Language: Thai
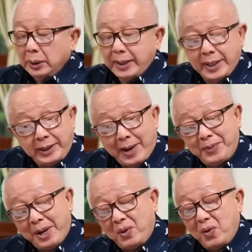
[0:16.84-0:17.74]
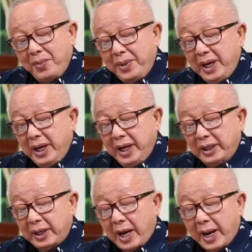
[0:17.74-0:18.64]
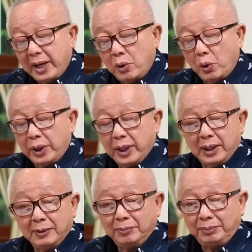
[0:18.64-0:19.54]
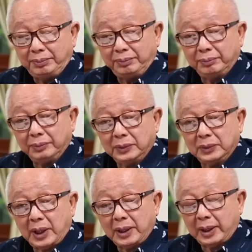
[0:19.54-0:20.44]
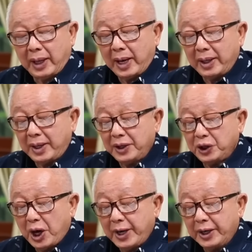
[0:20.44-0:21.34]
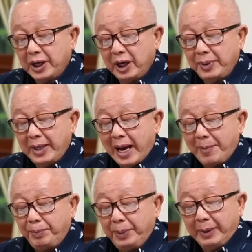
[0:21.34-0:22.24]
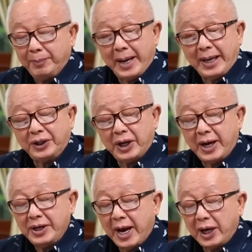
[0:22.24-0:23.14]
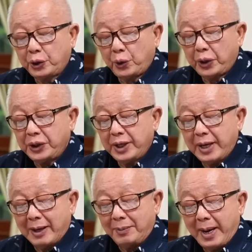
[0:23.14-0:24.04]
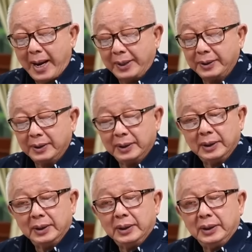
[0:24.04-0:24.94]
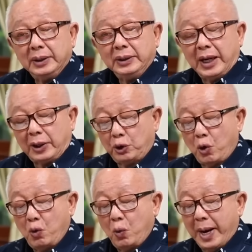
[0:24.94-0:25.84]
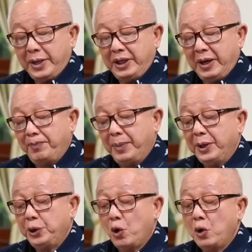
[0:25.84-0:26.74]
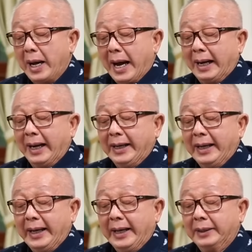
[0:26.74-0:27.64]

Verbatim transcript: ท่านยังจำได้ไหมว่ามีทนายคนหนึ่งท่านทนายอนันตชัยเคยพยายามเปลี่ยนแปลงฉายาสุรเชษฐ์หักพานจากโจ๊กหวานเจี๊ยบเป็นโจ๊กอัคคณี